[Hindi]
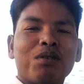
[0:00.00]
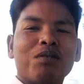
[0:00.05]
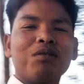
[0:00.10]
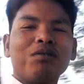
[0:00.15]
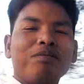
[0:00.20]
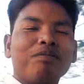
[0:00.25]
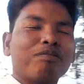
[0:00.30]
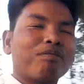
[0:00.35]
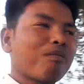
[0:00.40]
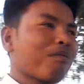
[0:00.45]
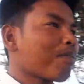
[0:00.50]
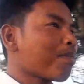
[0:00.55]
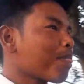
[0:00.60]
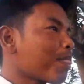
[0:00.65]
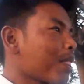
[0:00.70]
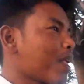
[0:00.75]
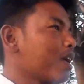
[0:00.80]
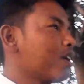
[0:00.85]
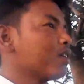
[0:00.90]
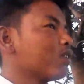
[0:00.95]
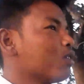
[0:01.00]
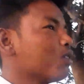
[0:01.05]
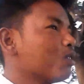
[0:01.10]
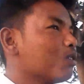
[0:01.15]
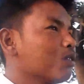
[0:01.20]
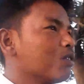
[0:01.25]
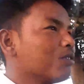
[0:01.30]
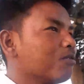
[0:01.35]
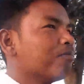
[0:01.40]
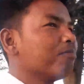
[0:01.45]
भी हूँ तो
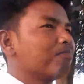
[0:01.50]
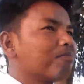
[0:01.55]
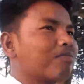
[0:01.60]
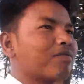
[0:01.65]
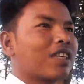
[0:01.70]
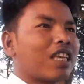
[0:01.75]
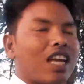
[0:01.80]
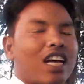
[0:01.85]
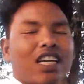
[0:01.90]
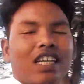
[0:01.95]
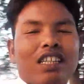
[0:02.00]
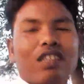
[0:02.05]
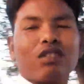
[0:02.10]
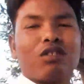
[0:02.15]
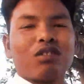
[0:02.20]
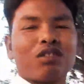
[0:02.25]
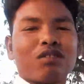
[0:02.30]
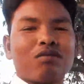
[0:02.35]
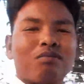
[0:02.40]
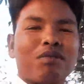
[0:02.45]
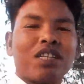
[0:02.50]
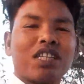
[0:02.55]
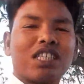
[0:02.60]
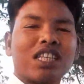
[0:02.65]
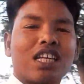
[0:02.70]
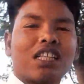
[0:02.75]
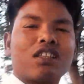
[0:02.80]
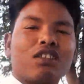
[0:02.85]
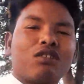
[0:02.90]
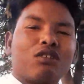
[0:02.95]
क्या करें दोस्त मेरे
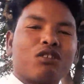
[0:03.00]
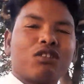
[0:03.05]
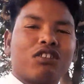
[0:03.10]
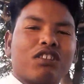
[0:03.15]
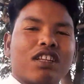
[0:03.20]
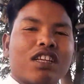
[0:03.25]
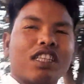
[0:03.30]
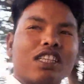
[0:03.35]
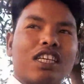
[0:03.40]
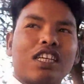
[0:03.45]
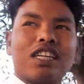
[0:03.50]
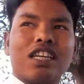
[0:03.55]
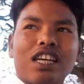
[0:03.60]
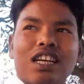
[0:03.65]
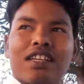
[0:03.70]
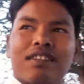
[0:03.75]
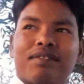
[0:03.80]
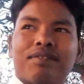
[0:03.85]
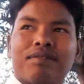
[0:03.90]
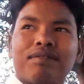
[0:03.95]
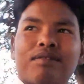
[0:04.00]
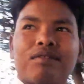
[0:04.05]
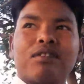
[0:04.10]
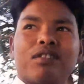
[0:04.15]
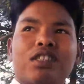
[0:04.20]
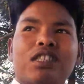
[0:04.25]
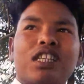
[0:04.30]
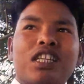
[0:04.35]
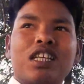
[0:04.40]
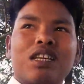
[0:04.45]
ज़्यादा दोस्त नहीं है ना तो
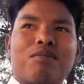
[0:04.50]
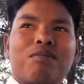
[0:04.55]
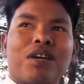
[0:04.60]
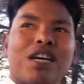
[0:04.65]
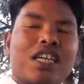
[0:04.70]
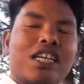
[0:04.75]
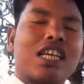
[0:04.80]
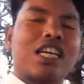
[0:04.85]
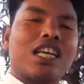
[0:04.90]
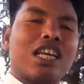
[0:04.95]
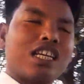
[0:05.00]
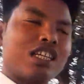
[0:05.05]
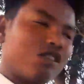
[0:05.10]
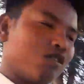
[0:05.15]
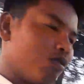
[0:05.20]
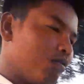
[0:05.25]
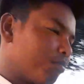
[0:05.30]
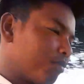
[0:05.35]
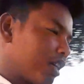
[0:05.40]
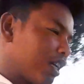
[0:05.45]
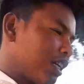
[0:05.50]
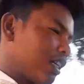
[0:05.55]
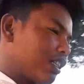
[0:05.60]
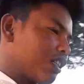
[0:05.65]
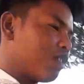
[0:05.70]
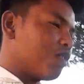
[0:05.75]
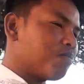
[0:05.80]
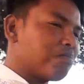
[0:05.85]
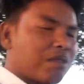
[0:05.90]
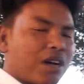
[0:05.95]
इसलिए मैं अकेला ही घूमता
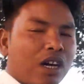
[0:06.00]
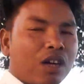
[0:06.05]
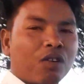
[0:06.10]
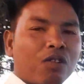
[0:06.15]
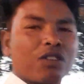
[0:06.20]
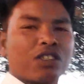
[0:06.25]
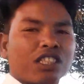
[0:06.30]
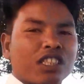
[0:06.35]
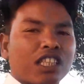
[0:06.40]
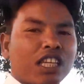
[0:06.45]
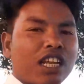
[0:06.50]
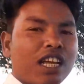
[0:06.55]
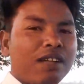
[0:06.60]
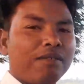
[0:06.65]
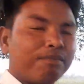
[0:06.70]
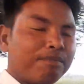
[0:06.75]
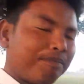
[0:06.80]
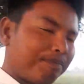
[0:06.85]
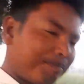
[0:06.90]
रहता हूँ पागलों की तरह